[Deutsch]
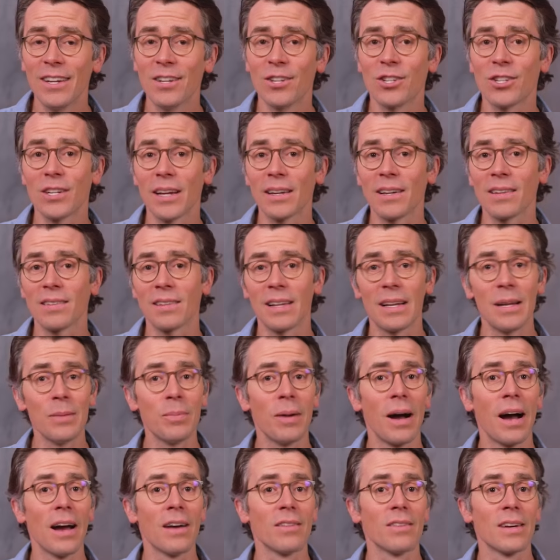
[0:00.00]
Statt das
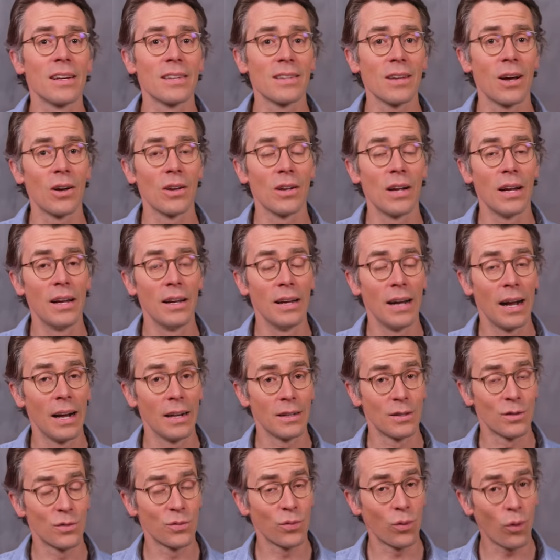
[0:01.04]
Klebereiweiß äh,
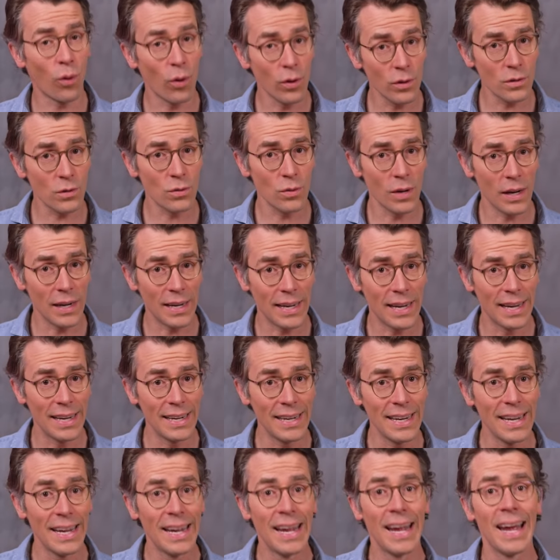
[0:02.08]
als Freund zu
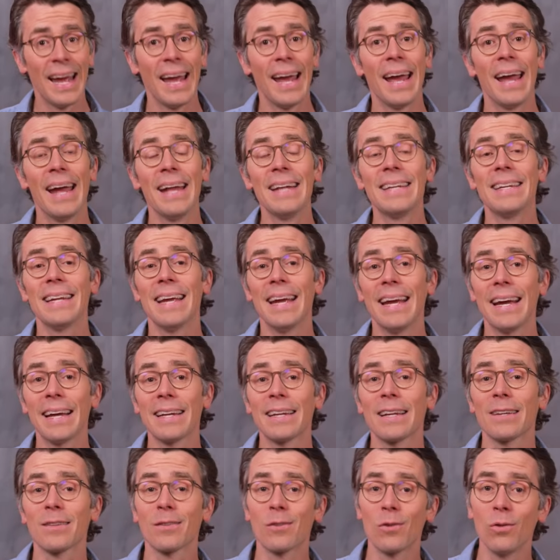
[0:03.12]
erkennen, hält er
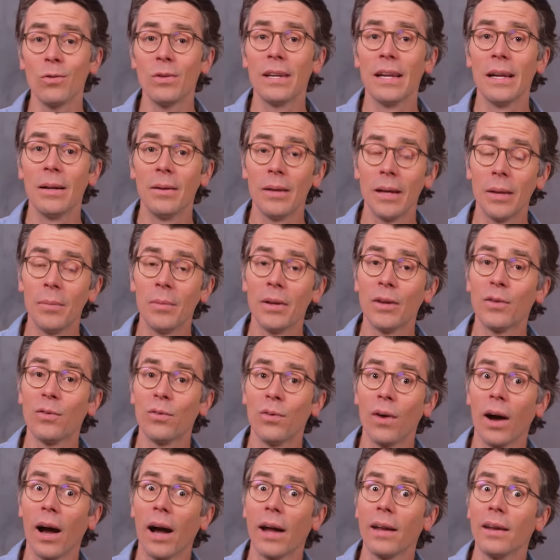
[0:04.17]
das Gluten nämlich
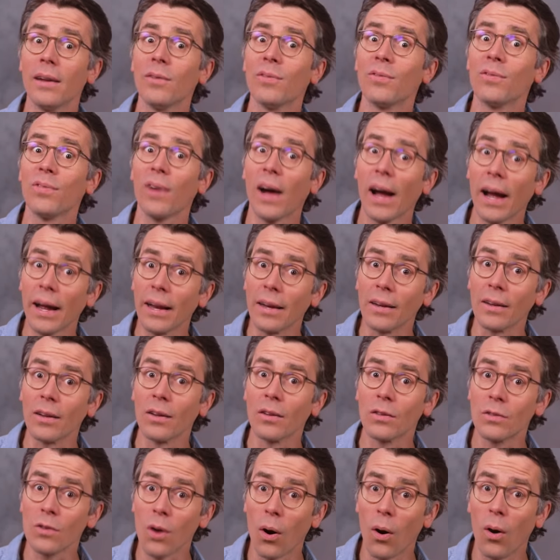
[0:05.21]
für einen Feind.
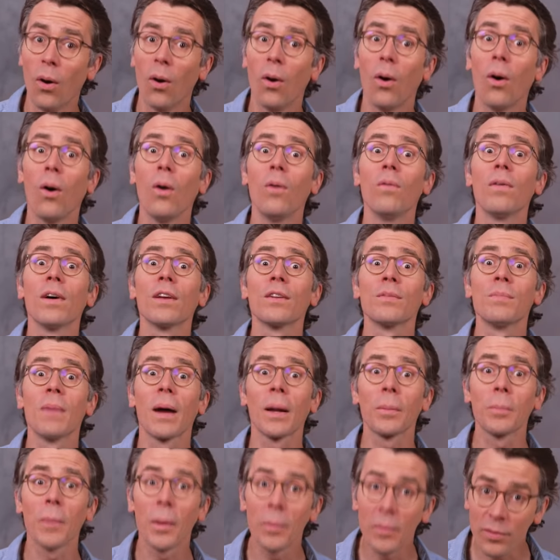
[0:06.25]
So, und was
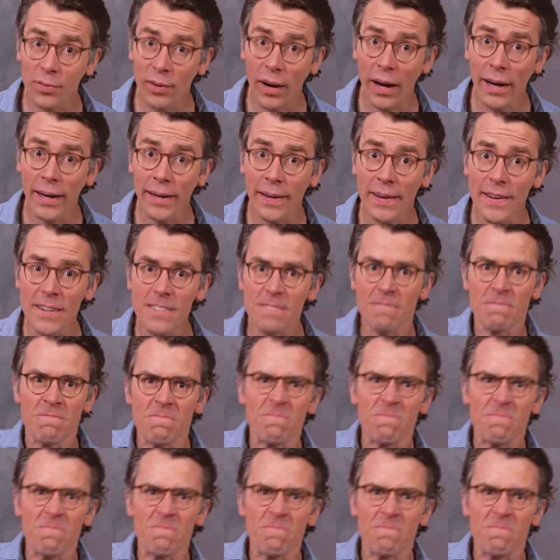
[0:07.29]
macht man mit Feinden?